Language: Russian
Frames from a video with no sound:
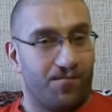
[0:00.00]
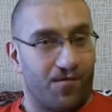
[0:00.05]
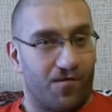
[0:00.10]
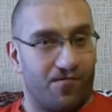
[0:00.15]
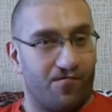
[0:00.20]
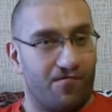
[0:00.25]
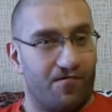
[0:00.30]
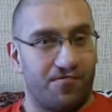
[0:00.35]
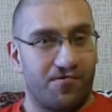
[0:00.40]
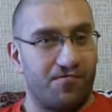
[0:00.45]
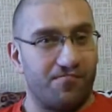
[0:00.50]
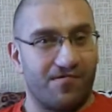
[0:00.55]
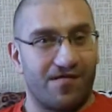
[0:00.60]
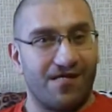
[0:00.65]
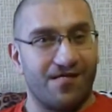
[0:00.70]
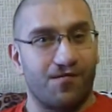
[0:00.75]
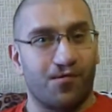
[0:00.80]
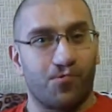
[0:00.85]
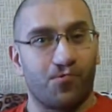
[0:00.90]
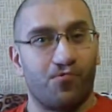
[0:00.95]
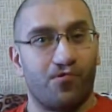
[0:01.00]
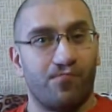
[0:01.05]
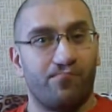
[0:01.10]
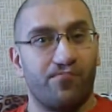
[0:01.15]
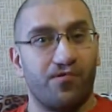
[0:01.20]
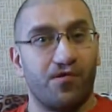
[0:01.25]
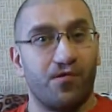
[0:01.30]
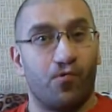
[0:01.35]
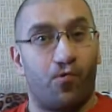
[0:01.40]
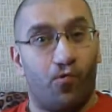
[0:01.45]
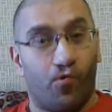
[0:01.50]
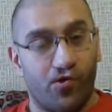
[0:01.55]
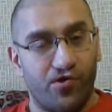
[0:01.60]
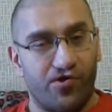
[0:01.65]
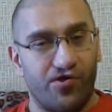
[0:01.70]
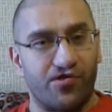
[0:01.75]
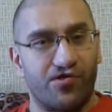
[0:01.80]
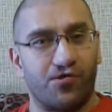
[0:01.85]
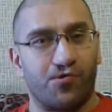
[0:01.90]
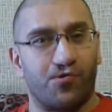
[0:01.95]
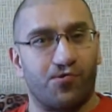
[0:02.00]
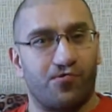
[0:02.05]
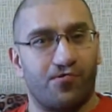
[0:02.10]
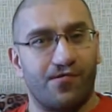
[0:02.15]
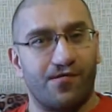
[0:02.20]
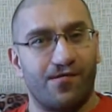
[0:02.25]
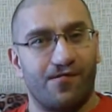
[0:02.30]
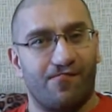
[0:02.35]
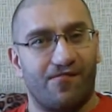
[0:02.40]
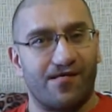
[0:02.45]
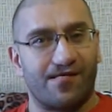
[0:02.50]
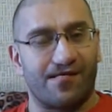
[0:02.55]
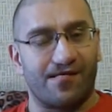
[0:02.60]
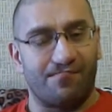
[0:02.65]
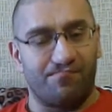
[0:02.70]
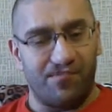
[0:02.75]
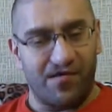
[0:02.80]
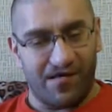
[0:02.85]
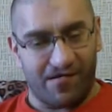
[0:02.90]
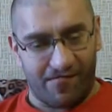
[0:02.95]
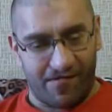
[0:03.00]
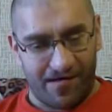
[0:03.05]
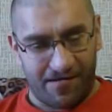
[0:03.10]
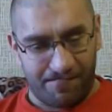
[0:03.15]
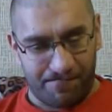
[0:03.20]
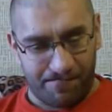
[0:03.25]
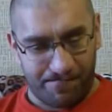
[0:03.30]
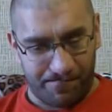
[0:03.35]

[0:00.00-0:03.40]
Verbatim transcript: Ну, в общем-то, этот год был очень тяжелый, 21